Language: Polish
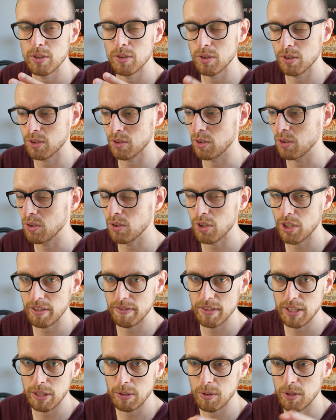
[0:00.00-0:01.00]
skąd to
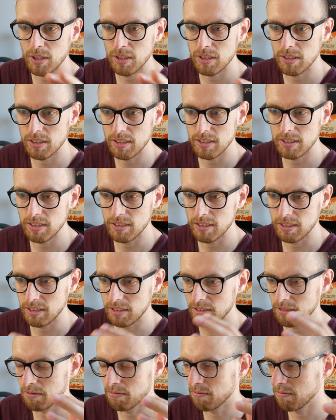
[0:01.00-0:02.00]
się wzięło
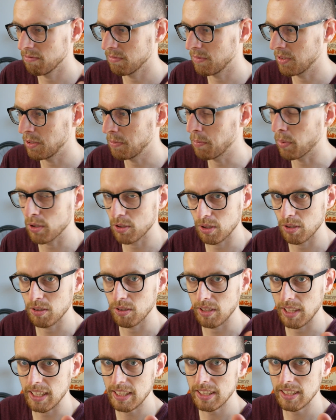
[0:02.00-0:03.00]
e, i po co
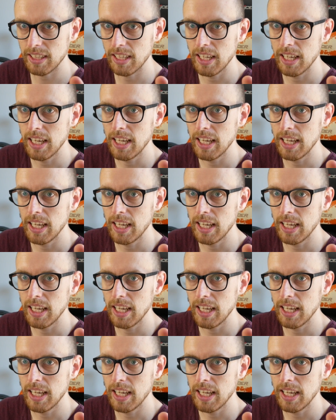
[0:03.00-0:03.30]
to jest.